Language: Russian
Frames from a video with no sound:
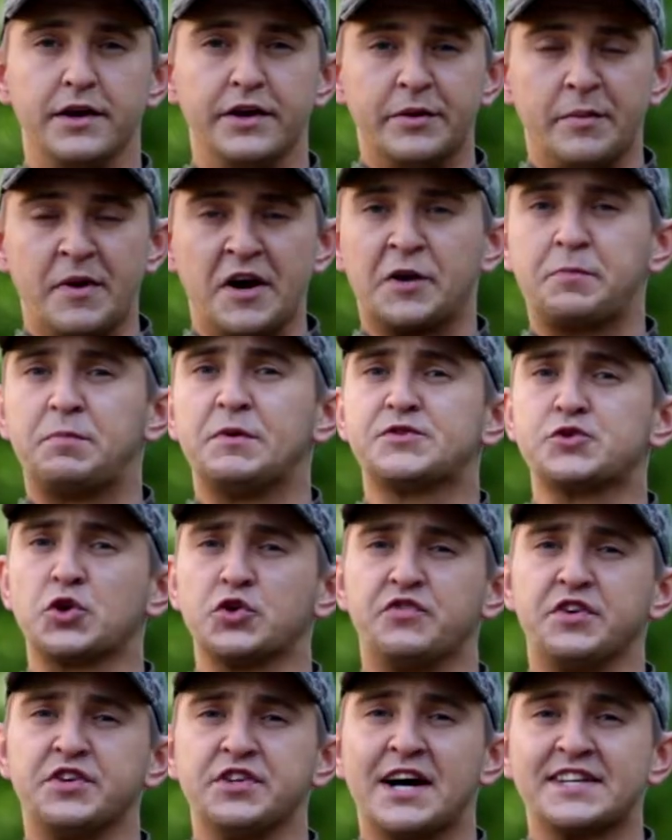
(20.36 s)

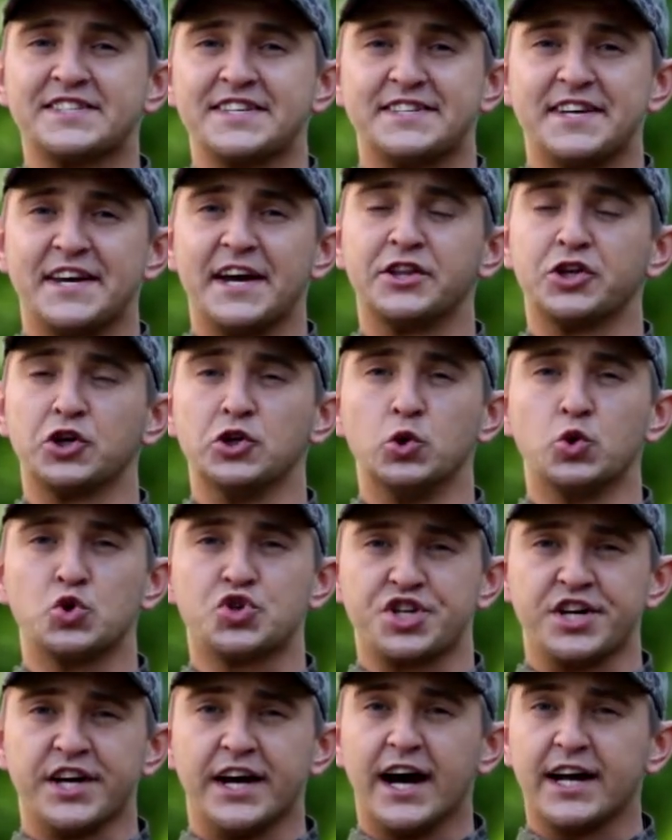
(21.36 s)
MR512 – это
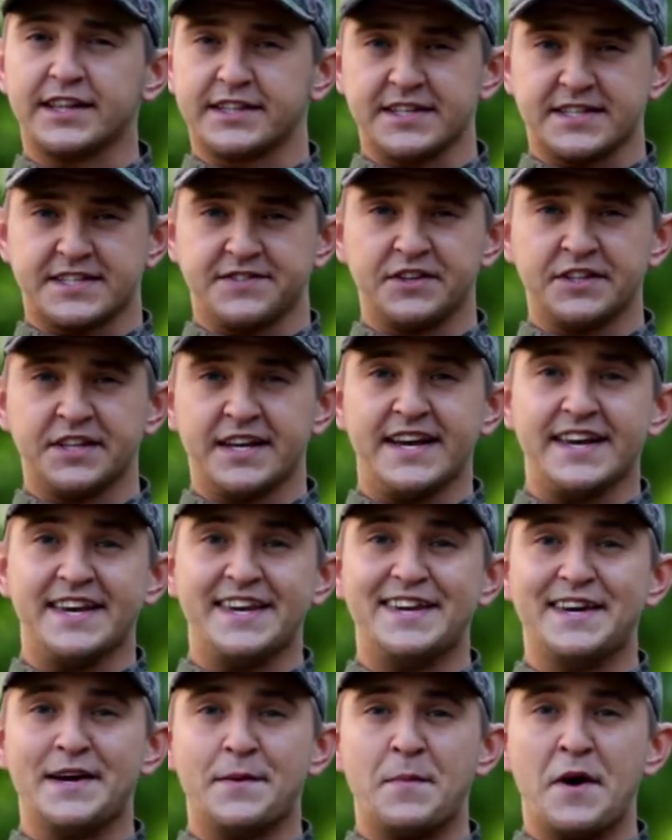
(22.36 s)
лучшее от СВД
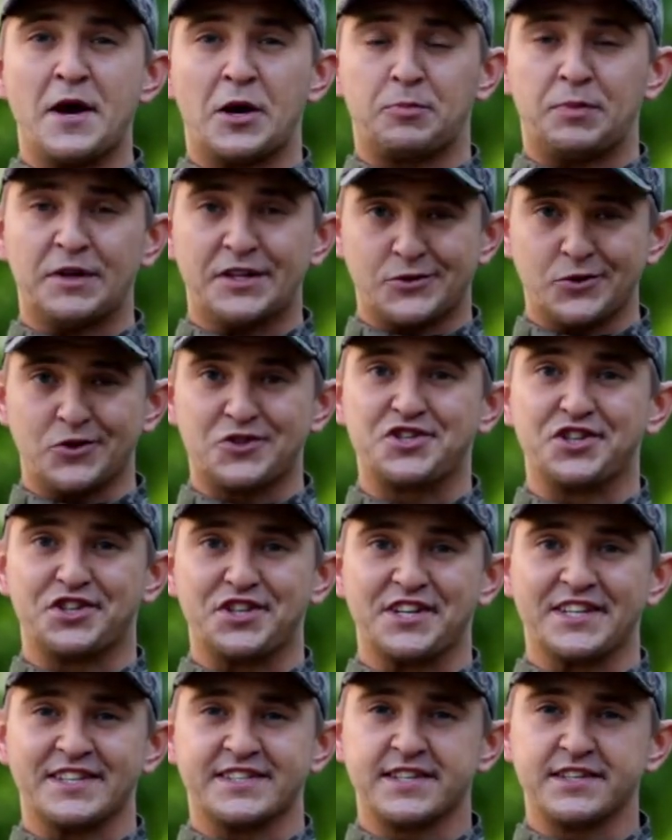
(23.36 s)
и
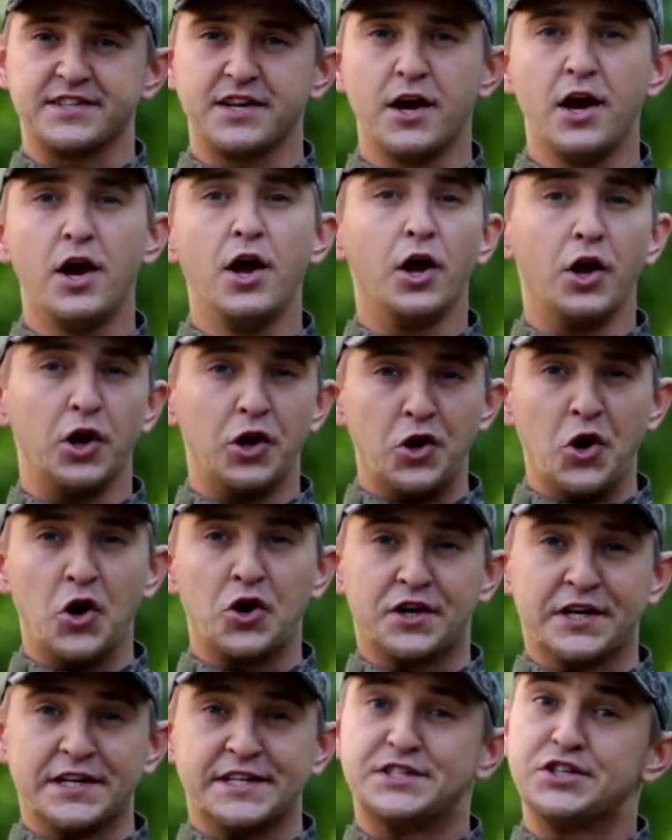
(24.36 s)
MR514.
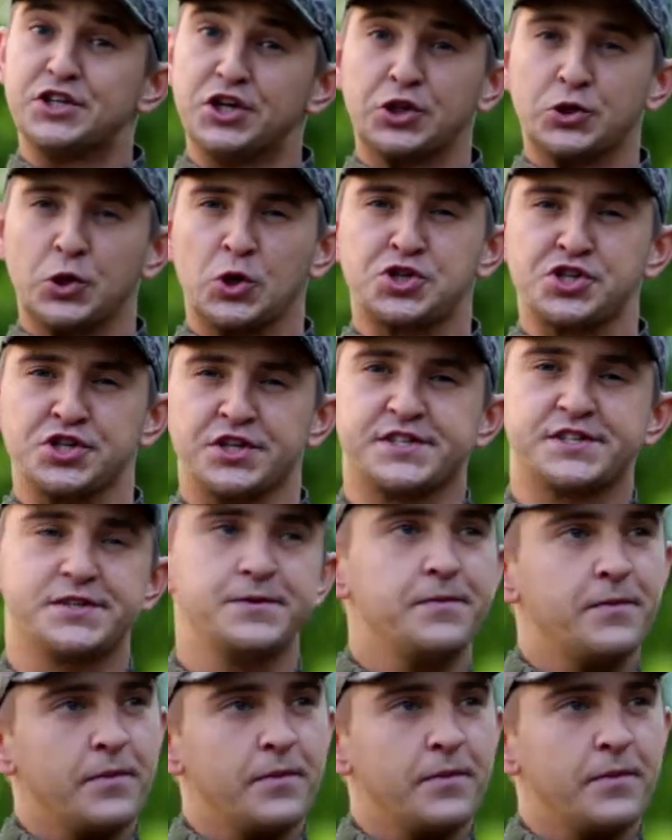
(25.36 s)
Легкость и точность.